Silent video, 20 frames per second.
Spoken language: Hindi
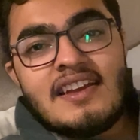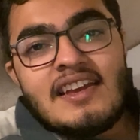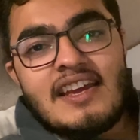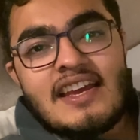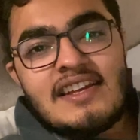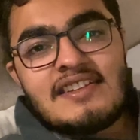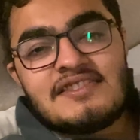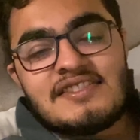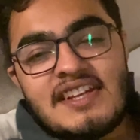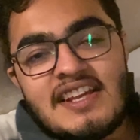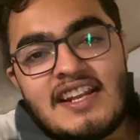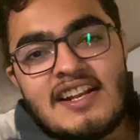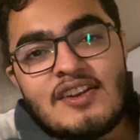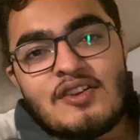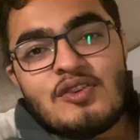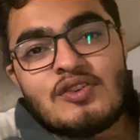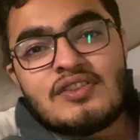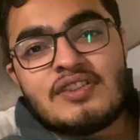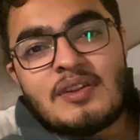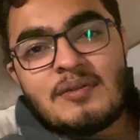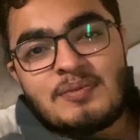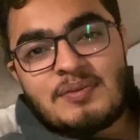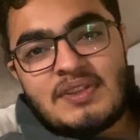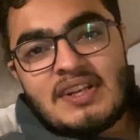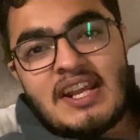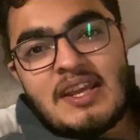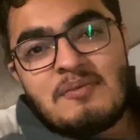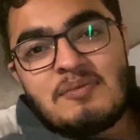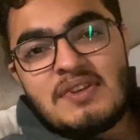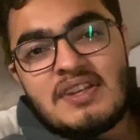एंड चैनल को
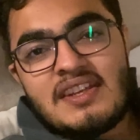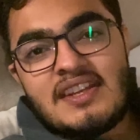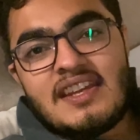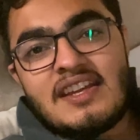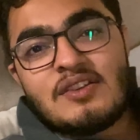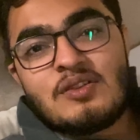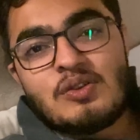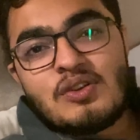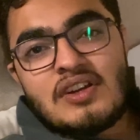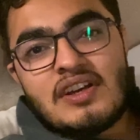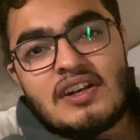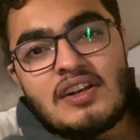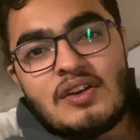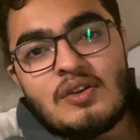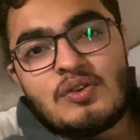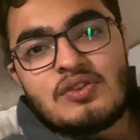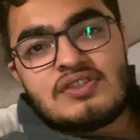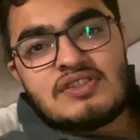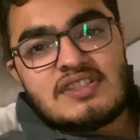सब्सक्राइब नहीं किया तो कर लो इस